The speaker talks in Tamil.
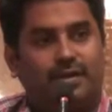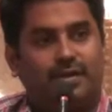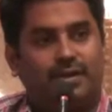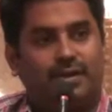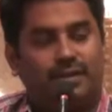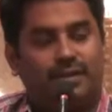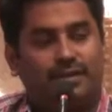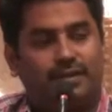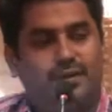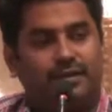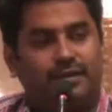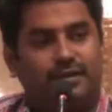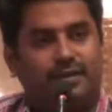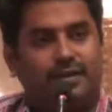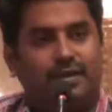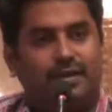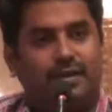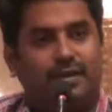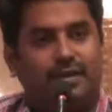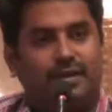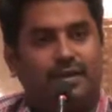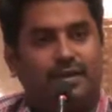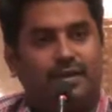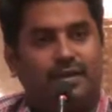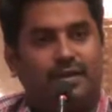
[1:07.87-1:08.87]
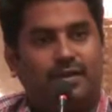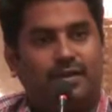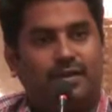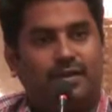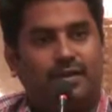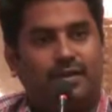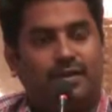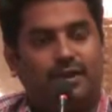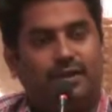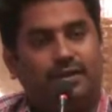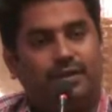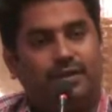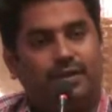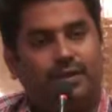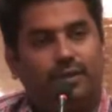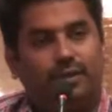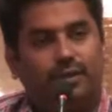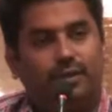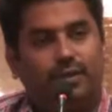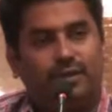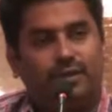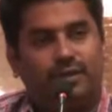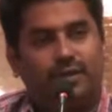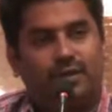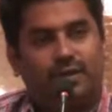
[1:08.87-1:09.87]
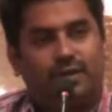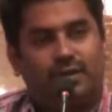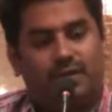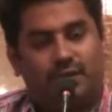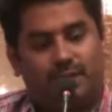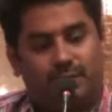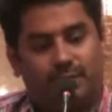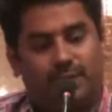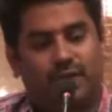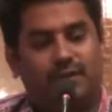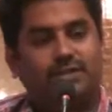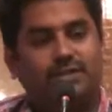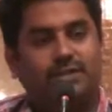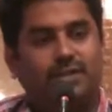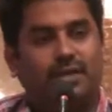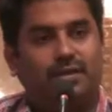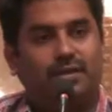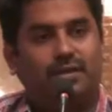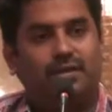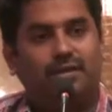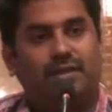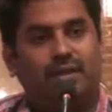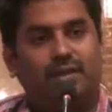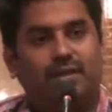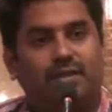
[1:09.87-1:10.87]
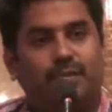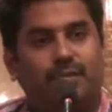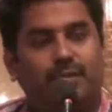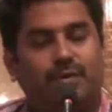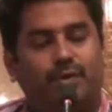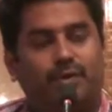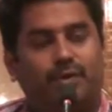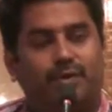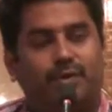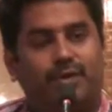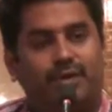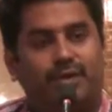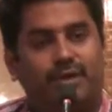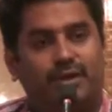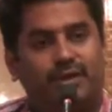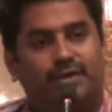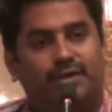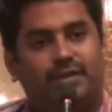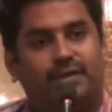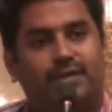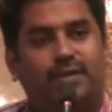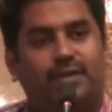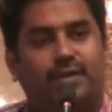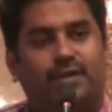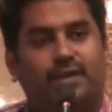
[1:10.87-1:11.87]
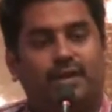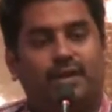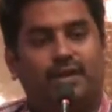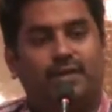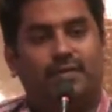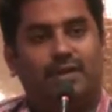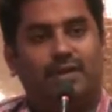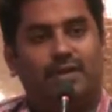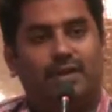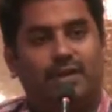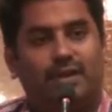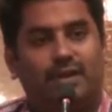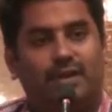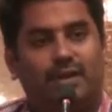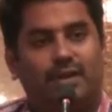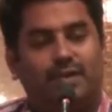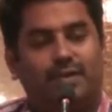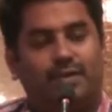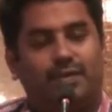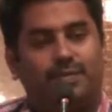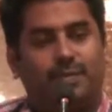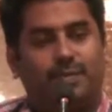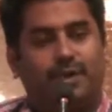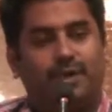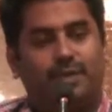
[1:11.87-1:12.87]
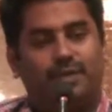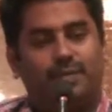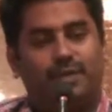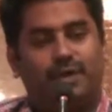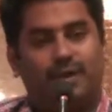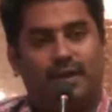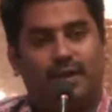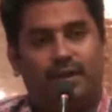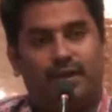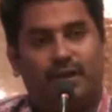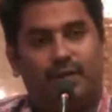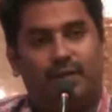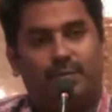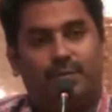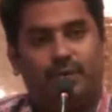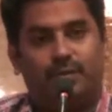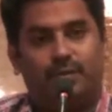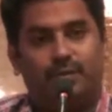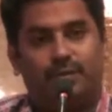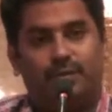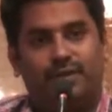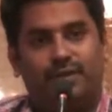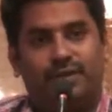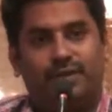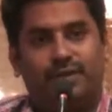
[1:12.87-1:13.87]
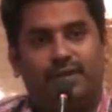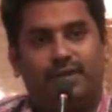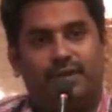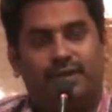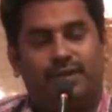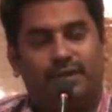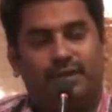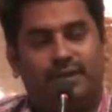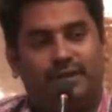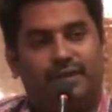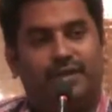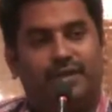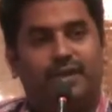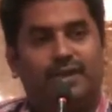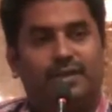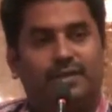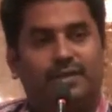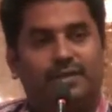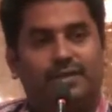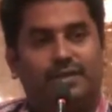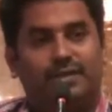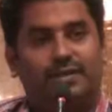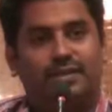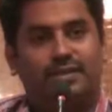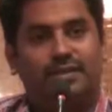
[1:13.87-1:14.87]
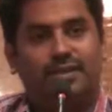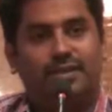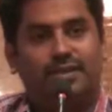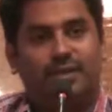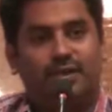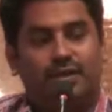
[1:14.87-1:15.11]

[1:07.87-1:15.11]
ரீசண்டாக கண்டினியூஸாக இமான் சார் இருந்தால் அந்த படம் ஹிட்டுங்கிற லெவலில் அவர் பணிபுரிய எல்லா படமும் ஹிட்டுகளாக இருக்குது